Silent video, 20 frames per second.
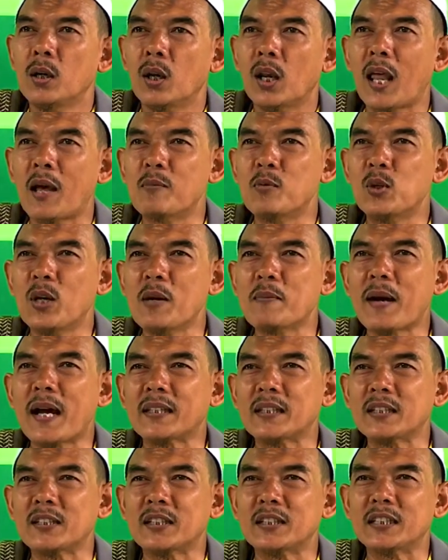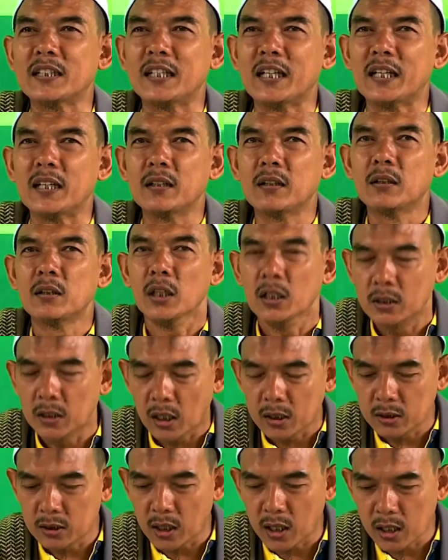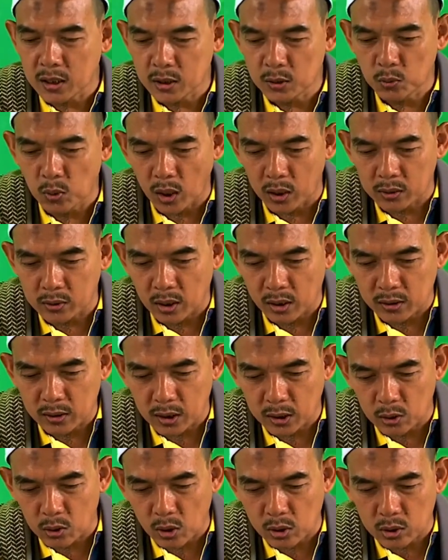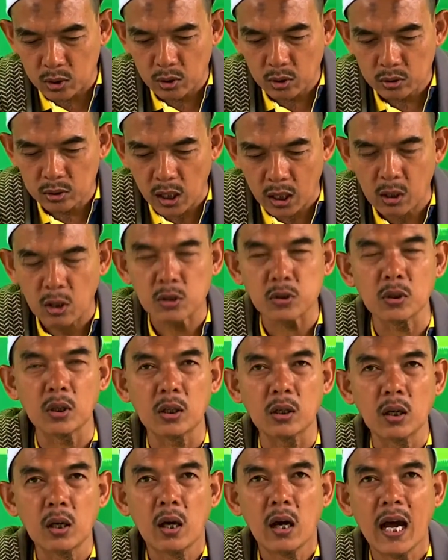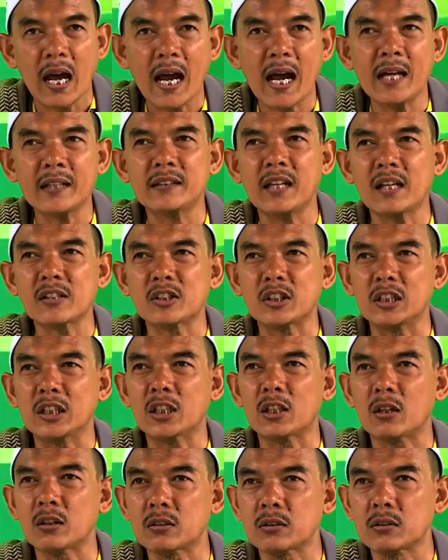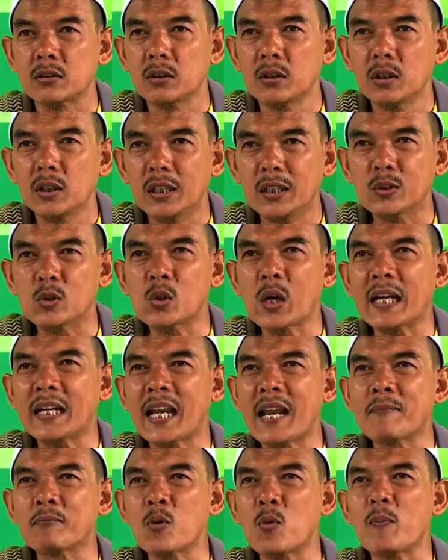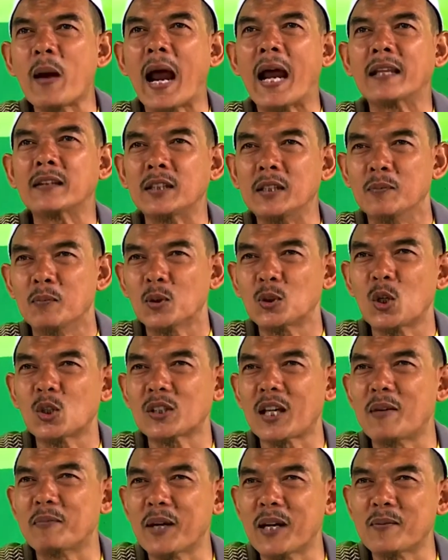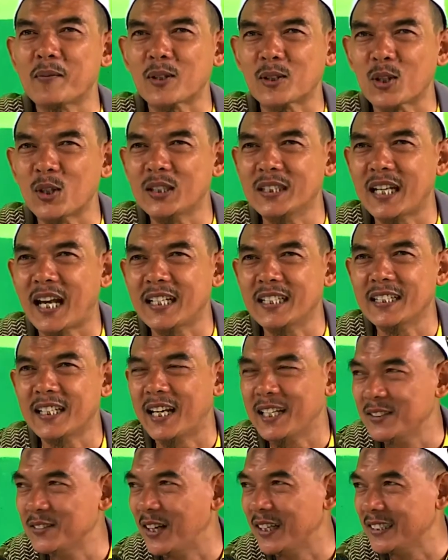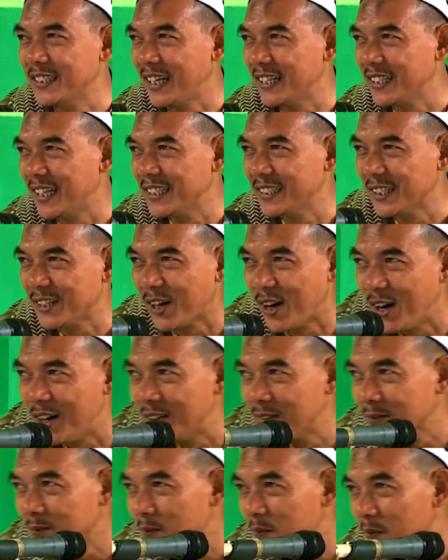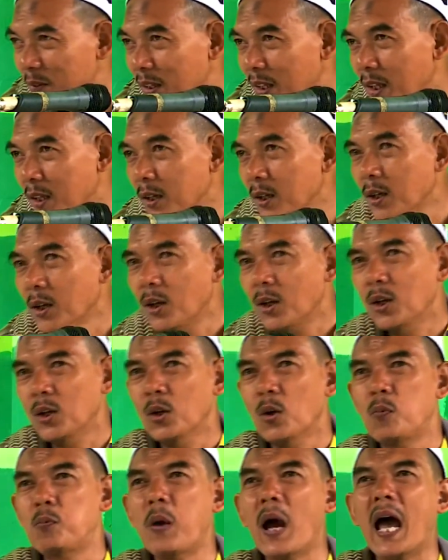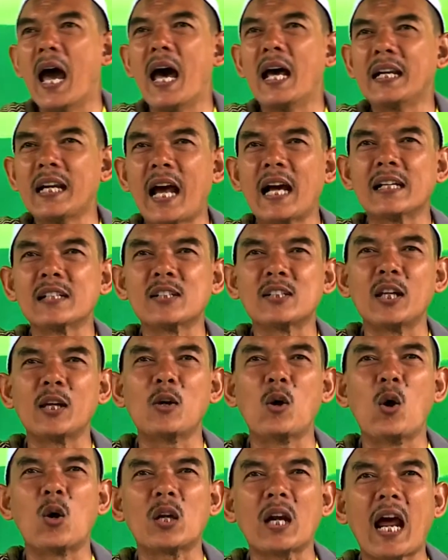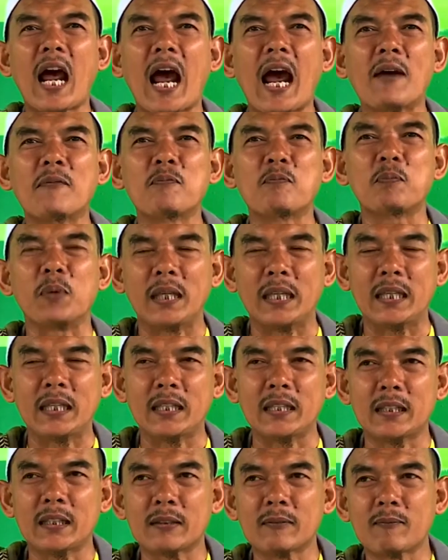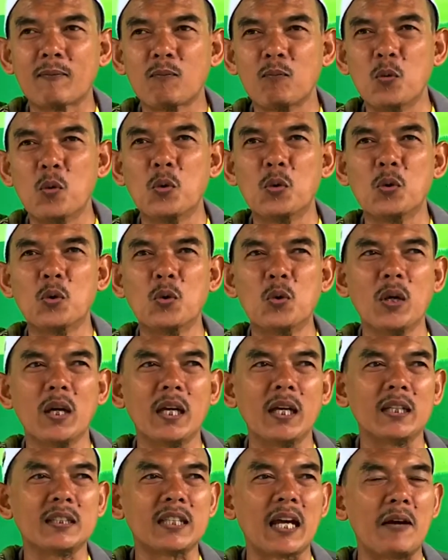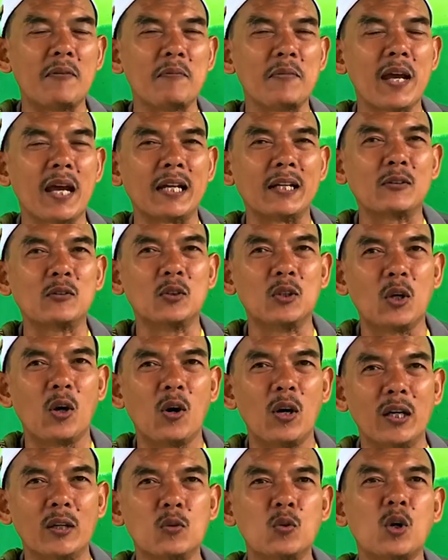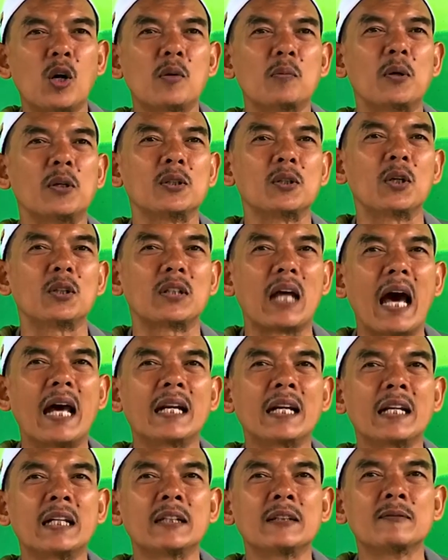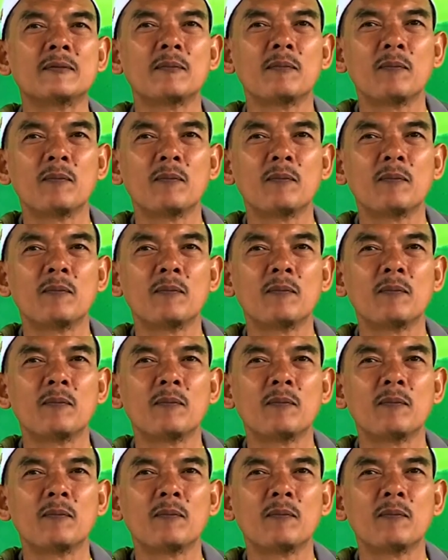Lampune mati sendiri. Innalillahi wa inna ilaihi roh. Ya Rasul, hadza sirat. Niku kan lampu mati, mosok sampean maca innalillahi wa inna ilaihi roh lo barang sing ora api mungguwe sampean gulo, iku kon maca tar